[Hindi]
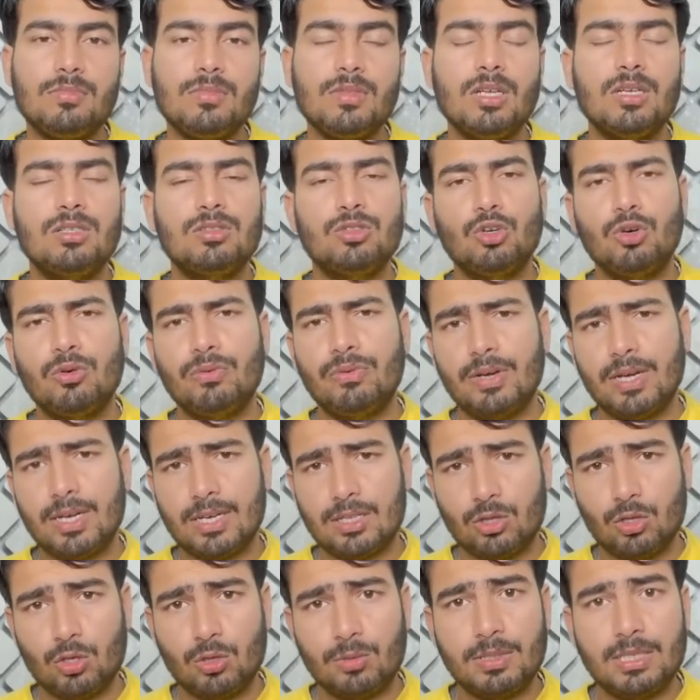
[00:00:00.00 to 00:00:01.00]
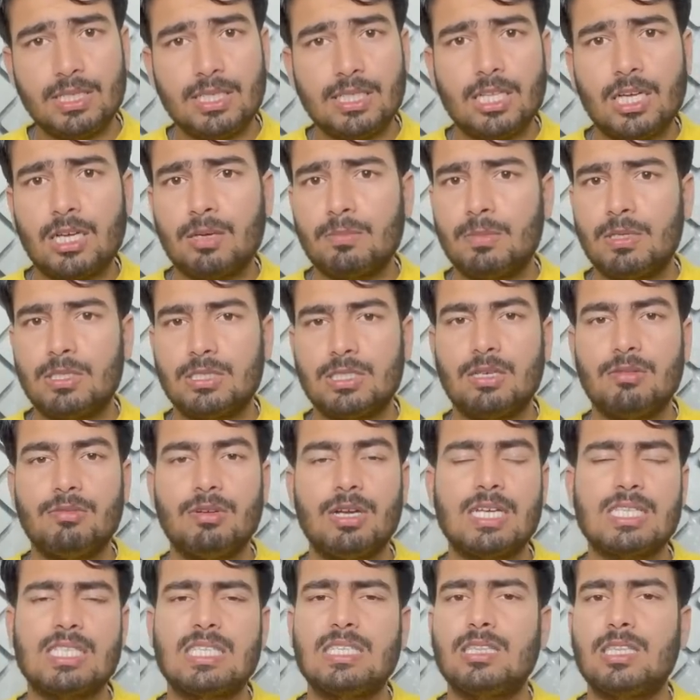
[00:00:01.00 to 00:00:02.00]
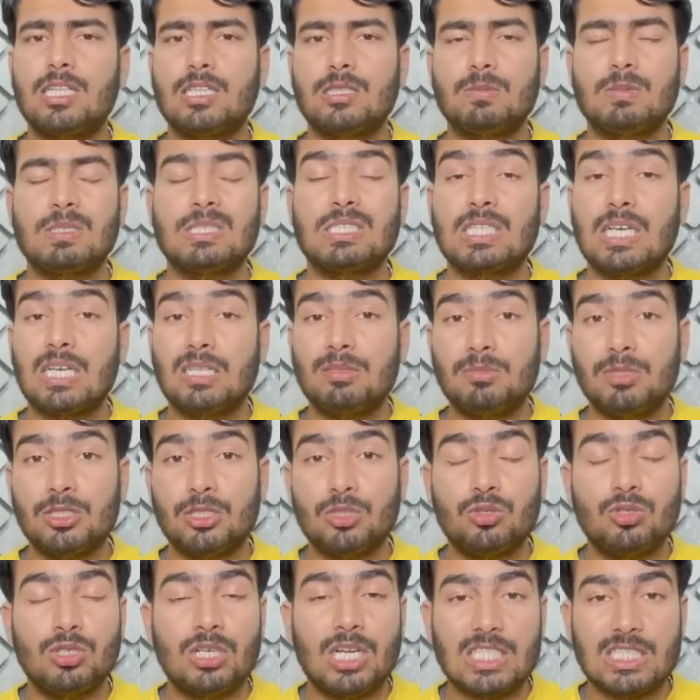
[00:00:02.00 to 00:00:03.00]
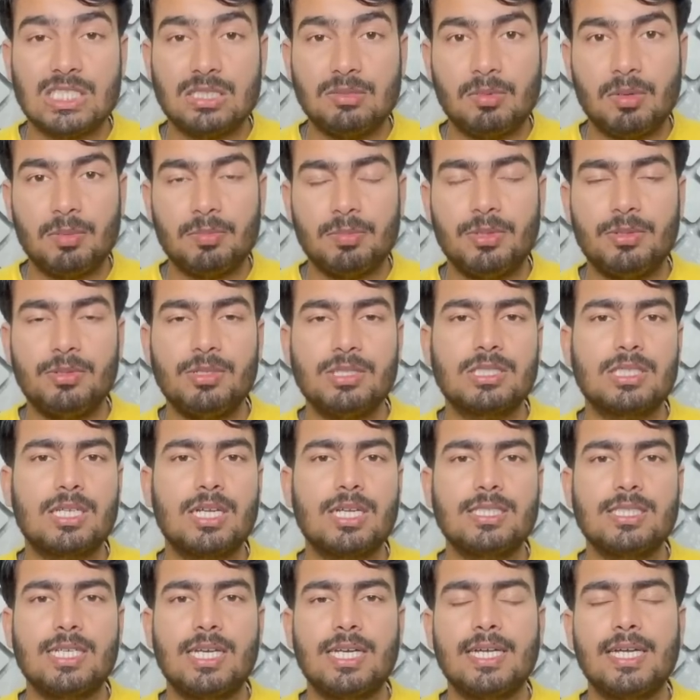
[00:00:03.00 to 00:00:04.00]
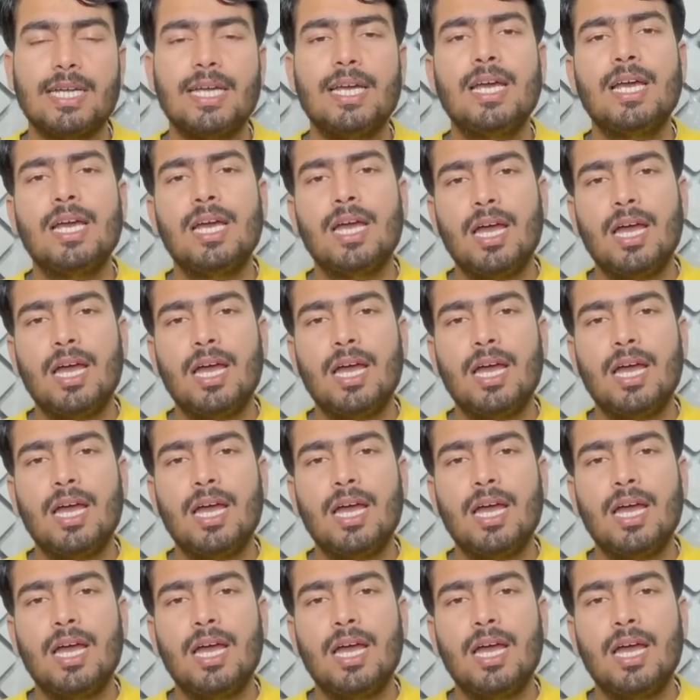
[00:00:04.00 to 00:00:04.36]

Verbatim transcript: दोपहर दो बजे तक वृषभ राशि तत्पश्चात मिथुन राशि में प्रवेश कर जाएंगे